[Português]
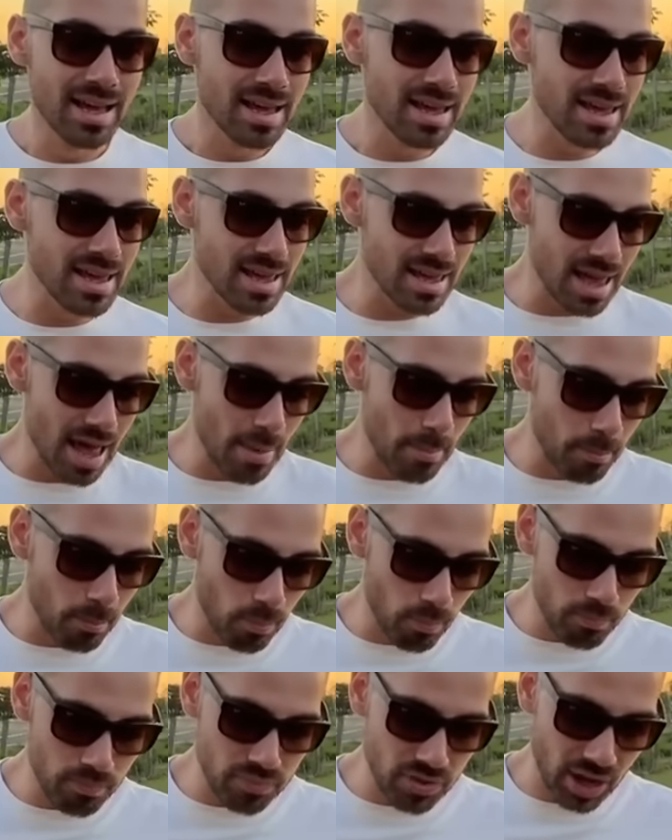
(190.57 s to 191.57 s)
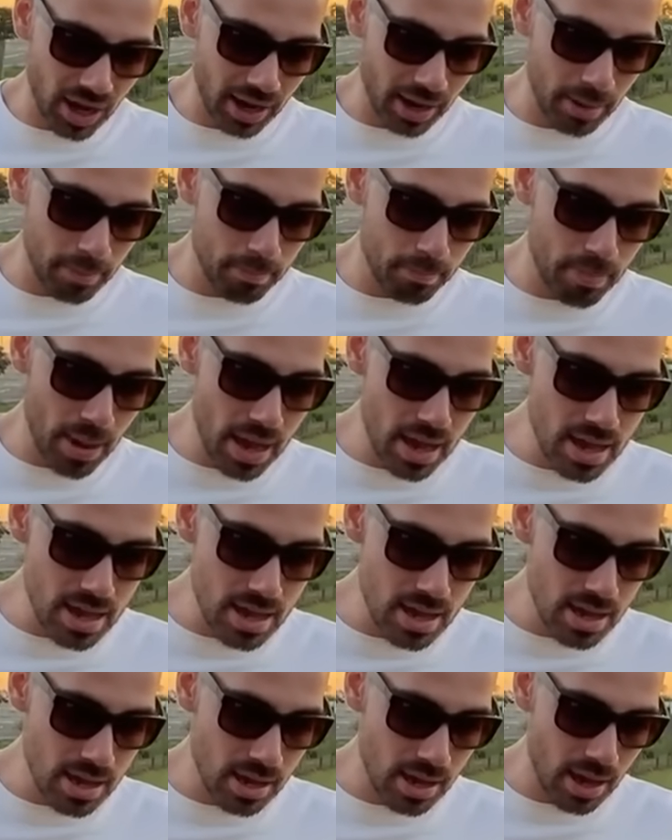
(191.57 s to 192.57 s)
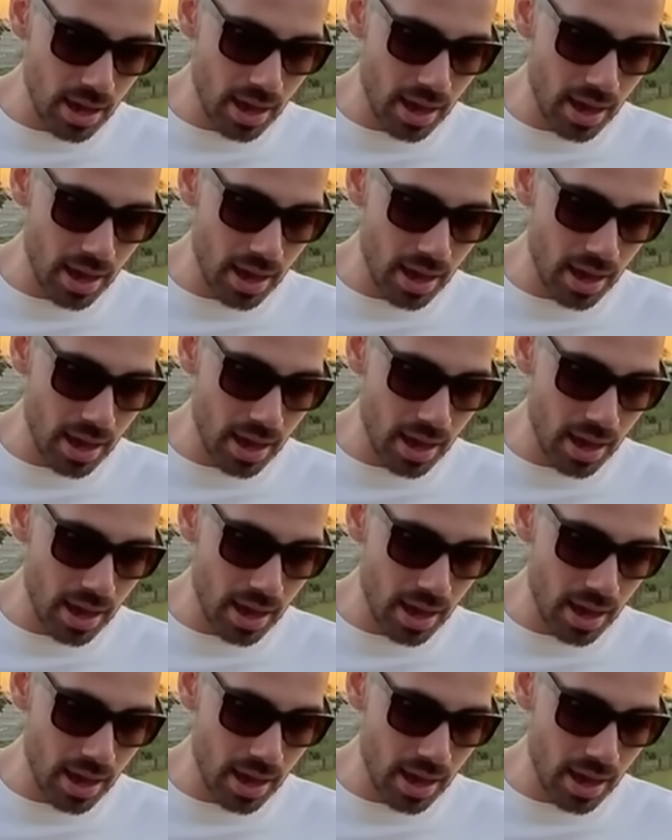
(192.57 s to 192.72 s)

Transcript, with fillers: E é, cara, é bem,